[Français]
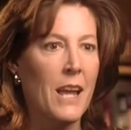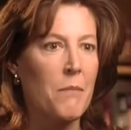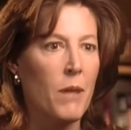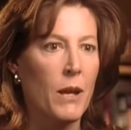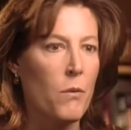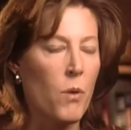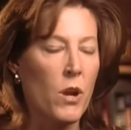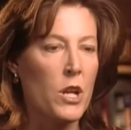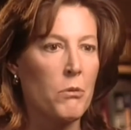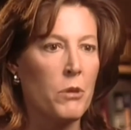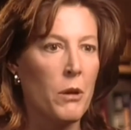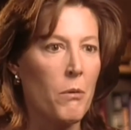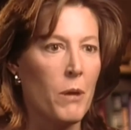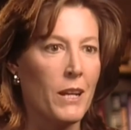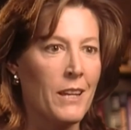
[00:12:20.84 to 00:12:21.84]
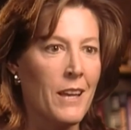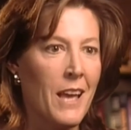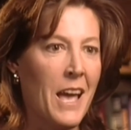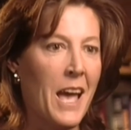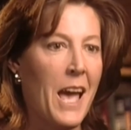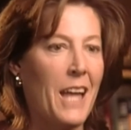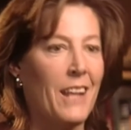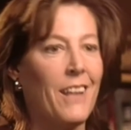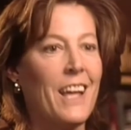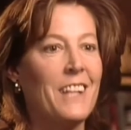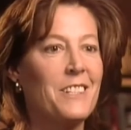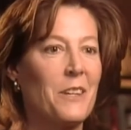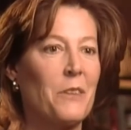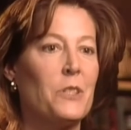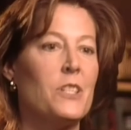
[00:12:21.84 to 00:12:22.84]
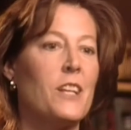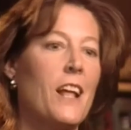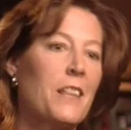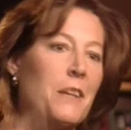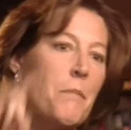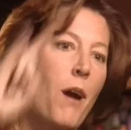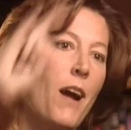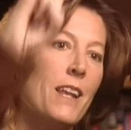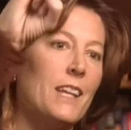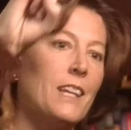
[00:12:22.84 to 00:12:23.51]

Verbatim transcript: regardant avec des yeux ronds du genre Mais qu'est-ce que tu fais